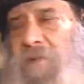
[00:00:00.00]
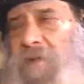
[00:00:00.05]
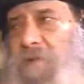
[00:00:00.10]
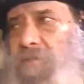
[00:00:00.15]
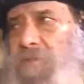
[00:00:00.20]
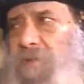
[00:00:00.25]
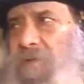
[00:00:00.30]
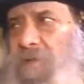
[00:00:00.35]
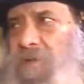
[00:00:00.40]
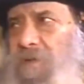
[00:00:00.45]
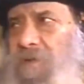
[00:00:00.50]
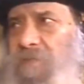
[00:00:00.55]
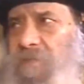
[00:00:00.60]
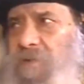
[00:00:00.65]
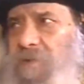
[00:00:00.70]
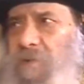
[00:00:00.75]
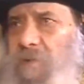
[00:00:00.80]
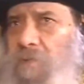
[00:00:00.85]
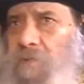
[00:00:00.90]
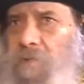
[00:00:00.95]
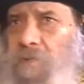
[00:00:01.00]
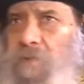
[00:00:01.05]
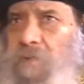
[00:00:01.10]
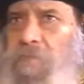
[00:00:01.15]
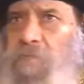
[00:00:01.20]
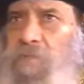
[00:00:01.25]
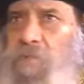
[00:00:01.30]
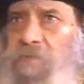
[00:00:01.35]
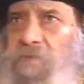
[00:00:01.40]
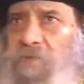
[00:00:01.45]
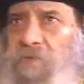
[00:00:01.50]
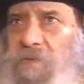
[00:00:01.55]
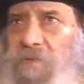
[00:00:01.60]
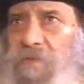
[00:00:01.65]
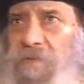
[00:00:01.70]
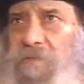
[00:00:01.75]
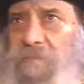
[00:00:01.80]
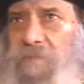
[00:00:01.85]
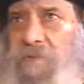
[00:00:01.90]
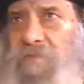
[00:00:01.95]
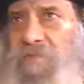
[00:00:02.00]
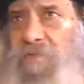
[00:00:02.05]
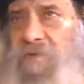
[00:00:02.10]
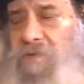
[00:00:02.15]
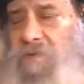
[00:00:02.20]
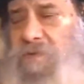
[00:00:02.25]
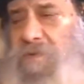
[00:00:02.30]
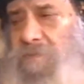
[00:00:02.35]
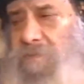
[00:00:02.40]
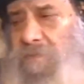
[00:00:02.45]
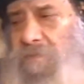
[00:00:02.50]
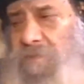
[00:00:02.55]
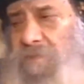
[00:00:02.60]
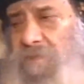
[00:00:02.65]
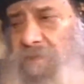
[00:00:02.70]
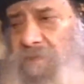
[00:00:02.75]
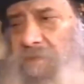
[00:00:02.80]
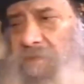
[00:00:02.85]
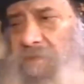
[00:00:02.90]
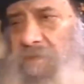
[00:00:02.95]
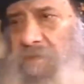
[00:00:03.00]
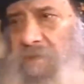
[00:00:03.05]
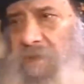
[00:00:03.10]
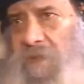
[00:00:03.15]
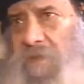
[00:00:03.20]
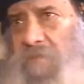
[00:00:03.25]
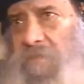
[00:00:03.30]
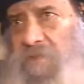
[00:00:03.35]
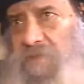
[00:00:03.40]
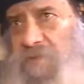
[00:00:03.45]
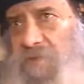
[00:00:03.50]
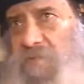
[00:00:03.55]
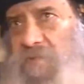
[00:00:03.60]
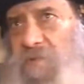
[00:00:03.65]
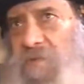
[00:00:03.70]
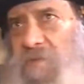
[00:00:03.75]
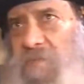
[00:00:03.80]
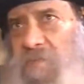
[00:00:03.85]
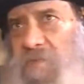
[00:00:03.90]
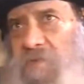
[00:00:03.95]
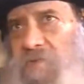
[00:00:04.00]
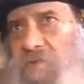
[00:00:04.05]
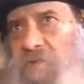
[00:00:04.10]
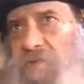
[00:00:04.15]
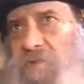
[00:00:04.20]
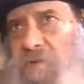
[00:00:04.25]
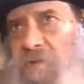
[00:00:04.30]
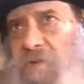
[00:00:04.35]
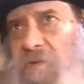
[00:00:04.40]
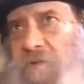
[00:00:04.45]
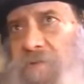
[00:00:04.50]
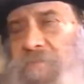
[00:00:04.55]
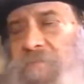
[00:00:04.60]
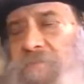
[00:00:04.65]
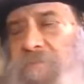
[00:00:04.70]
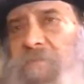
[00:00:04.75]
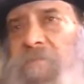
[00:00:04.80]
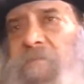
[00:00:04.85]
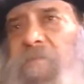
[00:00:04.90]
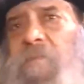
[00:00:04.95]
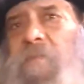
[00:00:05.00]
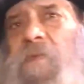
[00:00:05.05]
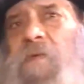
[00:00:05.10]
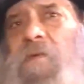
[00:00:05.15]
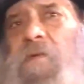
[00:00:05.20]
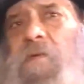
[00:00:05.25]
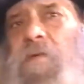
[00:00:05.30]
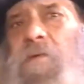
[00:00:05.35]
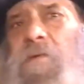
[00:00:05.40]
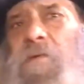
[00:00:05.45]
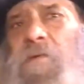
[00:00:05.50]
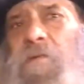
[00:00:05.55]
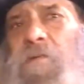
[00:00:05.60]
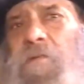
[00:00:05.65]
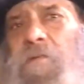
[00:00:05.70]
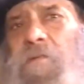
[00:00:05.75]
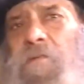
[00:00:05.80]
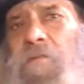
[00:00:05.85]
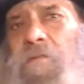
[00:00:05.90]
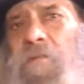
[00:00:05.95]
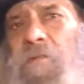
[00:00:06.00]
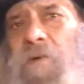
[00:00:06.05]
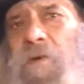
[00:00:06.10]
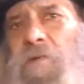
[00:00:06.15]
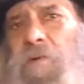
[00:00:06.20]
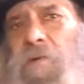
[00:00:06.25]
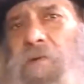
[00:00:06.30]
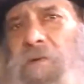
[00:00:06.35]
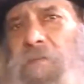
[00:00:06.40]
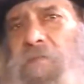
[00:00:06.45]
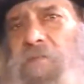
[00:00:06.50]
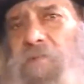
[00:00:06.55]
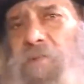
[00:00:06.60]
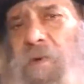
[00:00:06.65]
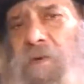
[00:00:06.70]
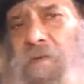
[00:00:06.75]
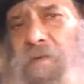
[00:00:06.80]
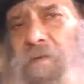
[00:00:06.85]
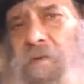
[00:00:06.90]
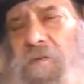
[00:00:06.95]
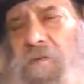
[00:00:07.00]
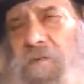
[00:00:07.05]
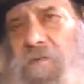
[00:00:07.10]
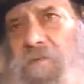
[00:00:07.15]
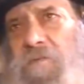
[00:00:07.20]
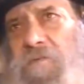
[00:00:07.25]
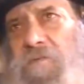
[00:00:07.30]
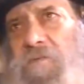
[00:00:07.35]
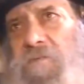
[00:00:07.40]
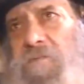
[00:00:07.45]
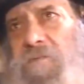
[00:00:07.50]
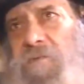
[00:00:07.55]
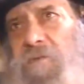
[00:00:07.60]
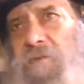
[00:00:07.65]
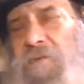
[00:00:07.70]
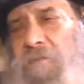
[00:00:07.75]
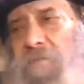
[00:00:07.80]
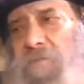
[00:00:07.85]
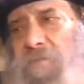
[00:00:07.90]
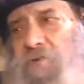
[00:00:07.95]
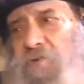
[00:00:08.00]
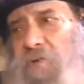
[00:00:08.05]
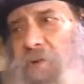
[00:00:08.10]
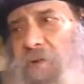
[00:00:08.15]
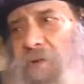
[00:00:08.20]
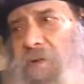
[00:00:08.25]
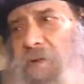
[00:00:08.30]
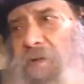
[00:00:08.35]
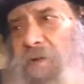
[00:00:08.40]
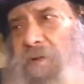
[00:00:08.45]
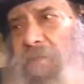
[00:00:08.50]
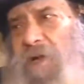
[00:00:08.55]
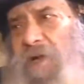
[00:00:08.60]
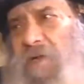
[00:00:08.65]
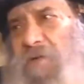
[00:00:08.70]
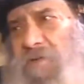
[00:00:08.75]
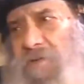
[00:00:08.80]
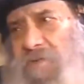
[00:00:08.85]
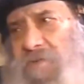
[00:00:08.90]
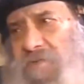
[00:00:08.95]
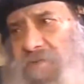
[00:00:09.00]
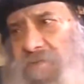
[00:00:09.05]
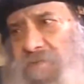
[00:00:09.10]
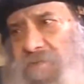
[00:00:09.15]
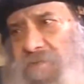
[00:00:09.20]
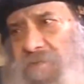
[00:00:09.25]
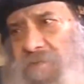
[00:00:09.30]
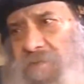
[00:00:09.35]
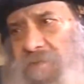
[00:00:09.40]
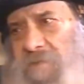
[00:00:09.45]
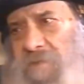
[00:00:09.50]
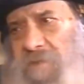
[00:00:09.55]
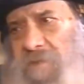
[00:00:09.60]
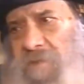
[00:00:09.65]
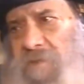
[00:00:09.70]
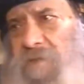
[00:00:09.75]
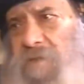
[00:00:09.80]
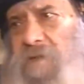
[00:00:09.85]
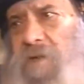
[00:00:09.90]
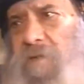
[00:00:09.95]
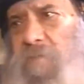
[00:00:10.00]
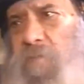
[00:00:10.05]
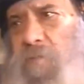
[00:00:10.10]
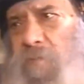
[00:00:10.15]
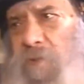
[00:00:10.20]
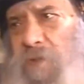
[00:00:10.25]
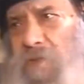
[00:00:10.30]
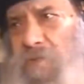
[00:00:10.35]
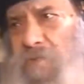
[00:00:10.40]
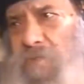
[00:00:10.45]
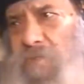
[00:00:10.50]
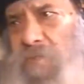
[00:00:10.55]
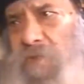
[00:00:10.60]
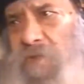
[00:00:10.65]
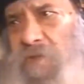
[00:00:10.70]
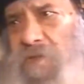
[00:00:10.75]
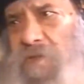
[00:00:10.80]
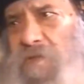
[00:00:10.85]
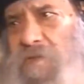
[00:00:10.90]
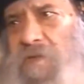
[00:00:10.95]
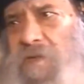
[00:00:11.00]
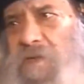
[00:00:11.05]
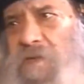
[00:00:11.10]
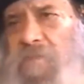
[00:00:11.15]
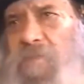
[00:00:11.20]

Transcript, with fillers: طبعا من الذين أعجبت بشعرهم كثيرا أحمد شوقي أمير الشعراء وأعجبت أيضا بشعراء المهجر آه. إلي أبو ماضي وخيل